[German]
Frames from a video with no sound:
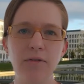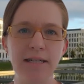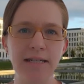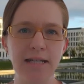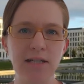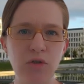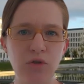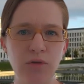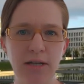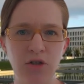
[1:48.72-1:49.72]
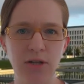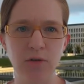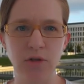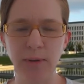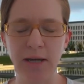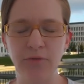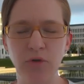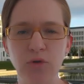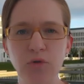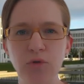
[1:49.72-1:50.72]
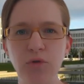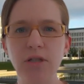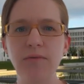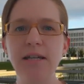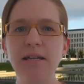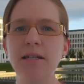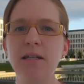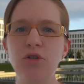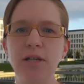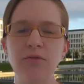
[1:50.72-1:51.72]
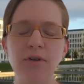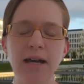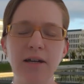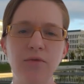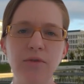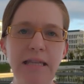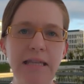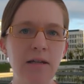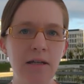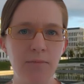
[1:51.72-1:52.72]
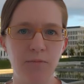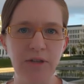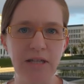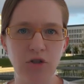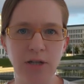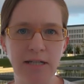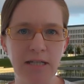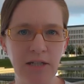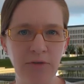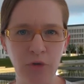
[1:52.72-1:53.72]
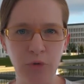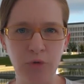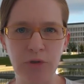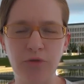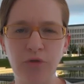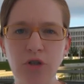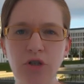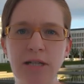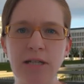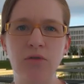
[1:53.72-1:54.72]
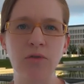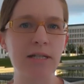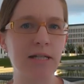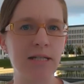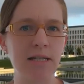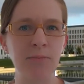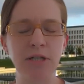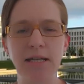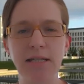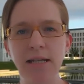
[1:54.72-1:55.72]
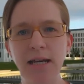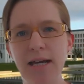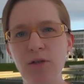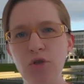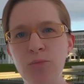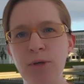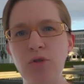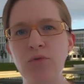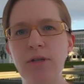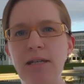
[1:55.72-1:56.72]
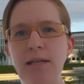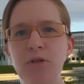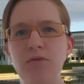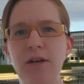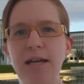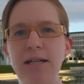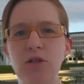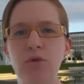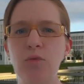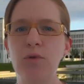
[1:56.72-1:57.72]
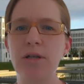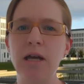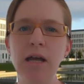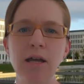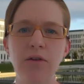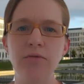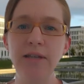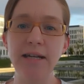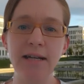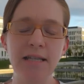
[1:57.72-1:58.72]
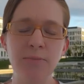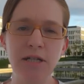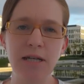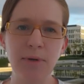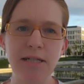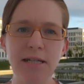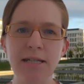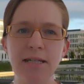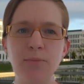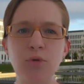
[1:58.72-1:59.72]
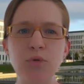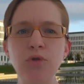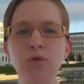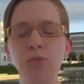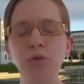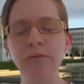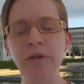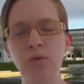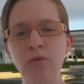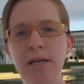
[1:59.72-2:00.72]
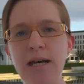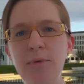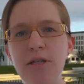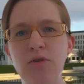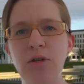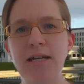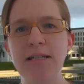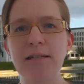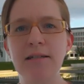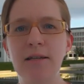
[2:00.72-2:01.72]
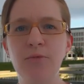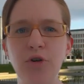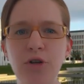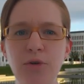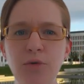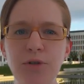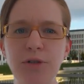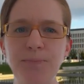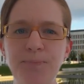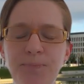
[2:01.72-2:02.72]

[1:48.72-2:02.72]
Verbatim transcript: Wenn Daten zur Entscheidungsbeeinflussung genutzt werden, stehen Fragen wie, wie gestalte ich die Vergütung des Vorstands, sodass er sich im Interesse der Eigentümer des Unternehmens verhält? Oder wie kann ich Mitarbeiter in der Produktion motivieren, gute Arbeit zu leisten, im Vordergrund?